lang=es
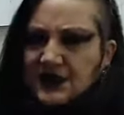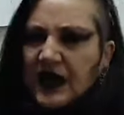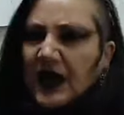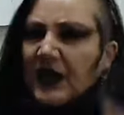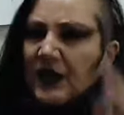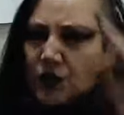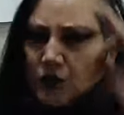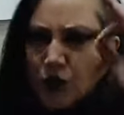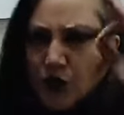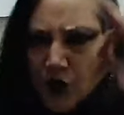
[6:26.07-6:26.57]
a
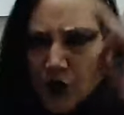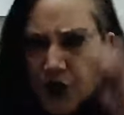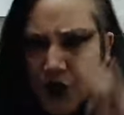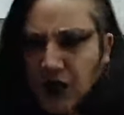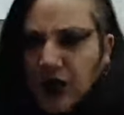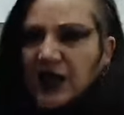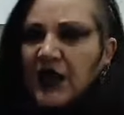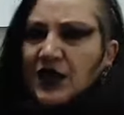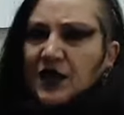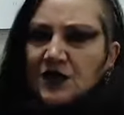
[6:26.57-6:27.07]
Arturo
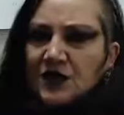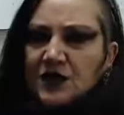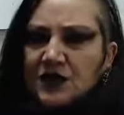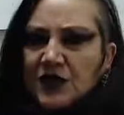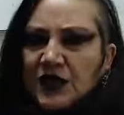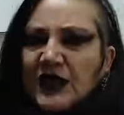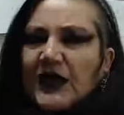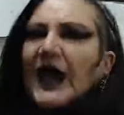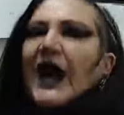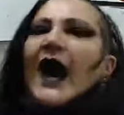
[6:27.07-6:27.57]
Murillo,
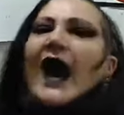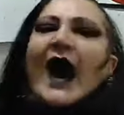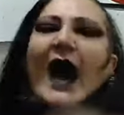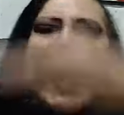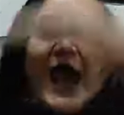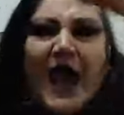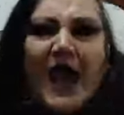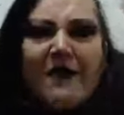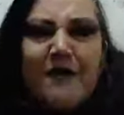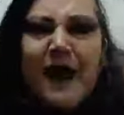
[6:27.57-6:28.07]
a
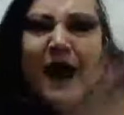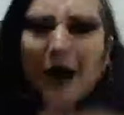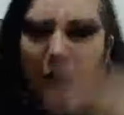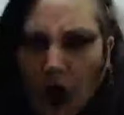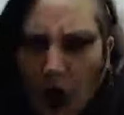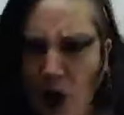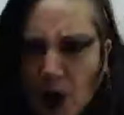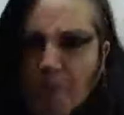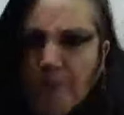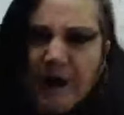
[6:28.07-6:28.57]
Eva
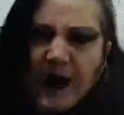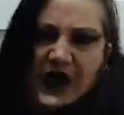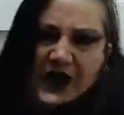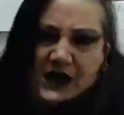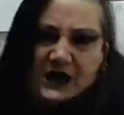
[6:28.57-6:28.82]
Copa,